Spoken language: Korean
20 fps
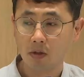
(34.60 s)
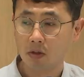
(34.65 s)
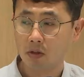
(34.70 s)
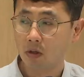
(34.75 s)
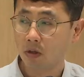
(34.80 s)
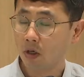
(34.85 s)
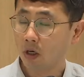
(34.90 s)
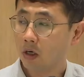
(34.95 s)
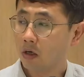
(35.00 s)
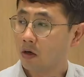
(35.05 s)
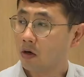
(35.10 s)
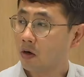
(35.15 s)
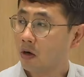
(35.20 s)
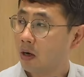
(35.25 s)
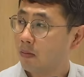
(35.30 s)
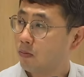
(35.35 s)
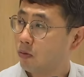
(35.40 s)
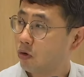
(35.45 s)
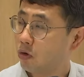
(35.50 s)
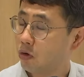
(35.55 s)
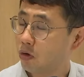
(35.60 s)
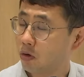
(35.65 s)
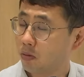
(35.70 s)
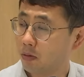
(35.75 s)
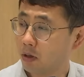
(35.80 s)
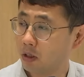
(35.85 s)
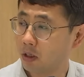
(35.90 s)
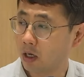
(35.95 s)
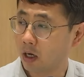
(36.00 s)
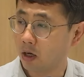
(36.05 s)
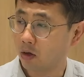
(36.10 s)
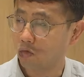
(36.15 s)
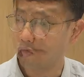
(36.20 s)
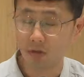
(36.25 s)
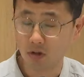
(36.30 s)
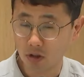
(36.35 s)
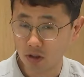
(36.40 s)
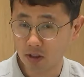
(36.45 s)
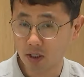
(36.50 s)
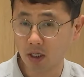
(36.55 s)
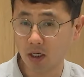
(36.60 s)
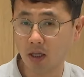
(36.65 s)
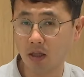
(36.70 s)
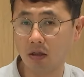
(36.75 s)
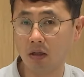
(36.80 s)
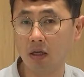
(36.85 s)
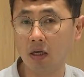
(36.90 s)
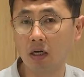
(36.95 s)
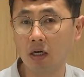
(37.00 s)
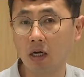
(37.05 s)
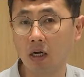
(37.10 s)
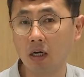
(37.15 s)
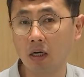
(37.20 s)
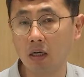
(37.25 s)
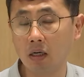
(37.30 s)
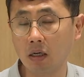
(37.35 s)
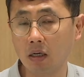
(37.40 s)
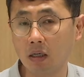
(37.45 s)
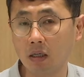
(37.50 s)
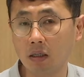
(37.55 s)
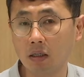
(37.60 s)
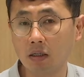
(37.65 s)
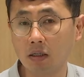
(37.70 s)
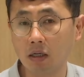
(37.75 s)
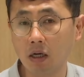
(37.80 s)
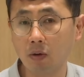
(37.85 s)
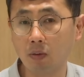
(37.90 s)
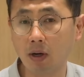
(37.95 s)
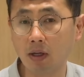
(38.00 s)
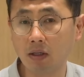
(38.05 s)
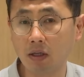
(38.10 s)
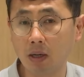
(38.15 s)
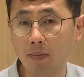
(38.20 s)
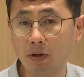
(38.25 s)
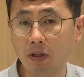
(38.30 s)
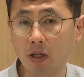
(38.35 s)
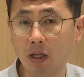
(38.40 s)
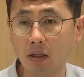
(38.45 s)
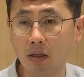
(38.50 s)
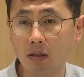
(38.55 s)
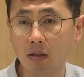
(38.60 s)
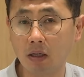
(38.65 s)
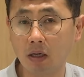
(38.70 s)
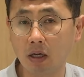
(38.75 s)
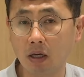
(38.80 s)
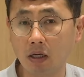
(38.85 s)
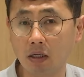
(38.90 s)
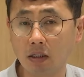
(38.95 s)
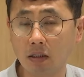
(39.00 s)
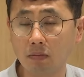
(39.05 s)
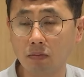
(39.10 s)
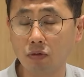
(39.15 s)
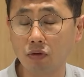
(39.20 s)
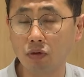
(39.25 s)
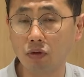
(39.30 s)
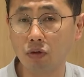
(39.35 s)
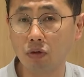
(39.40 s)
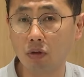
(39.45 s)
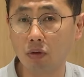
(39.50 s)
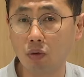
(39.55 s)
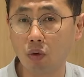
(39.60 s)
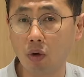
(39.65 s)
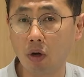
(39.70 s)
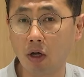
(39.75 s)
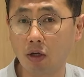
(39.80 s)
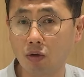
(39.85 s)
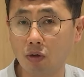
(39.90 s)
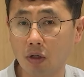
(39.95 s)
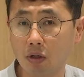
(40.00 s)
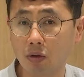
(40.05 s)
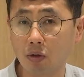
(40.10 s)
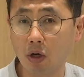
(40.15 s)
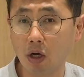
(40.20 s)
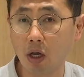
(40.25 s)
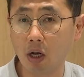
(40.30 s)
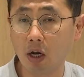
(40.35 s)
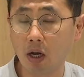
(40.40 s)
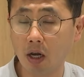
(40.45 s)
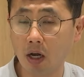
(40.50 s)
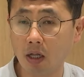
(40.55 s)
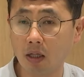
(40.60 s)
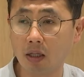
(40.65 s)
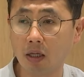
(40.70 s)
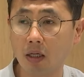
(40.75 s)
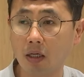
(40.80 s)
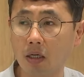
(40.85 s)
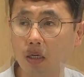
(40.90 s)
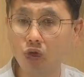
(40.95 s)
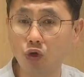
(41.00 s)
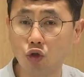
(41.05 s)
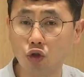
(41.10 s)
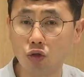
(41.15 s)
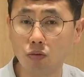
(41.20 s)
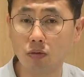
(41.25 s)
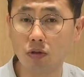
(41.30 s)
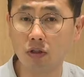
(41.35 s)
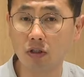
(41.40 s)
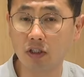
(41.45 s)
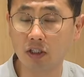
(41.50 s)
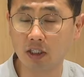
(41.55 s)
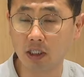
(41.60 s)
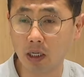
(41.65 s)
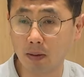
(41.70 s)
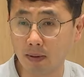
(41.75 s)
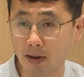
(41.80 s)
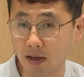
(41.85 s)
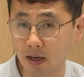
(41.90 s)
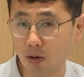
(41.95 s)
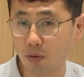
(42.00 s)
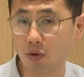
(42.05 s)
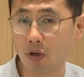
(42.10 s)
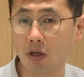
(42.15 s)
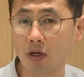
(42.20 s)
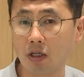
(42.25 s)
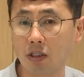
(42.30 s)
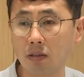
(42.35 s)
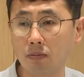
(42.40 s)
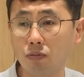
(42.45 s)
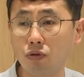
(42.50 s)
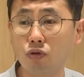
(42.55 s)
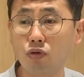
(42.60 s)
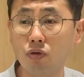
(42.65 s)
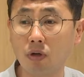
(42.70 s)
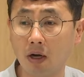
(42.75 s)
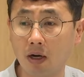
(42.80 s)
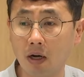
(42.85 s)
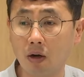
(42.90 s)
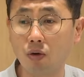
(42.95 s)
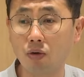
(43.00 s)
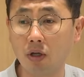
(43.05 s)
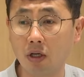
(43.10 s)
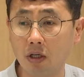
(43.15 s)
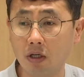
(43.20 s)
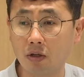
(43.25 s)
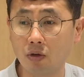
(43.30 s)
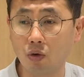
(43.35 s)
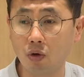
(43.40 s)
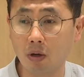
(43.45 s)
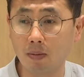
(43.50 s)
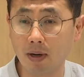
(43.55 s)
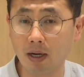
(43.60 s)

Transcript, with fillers: 전에는 건강보험이 다 전산에 있으니까 그냥 와서 하면 됐는데 신분증을 꼭 가져와서 확인을 해야 한다니 요즘은 지갑을 안 갖고 다니니까 신분증도 안 갖고 다니는 경우가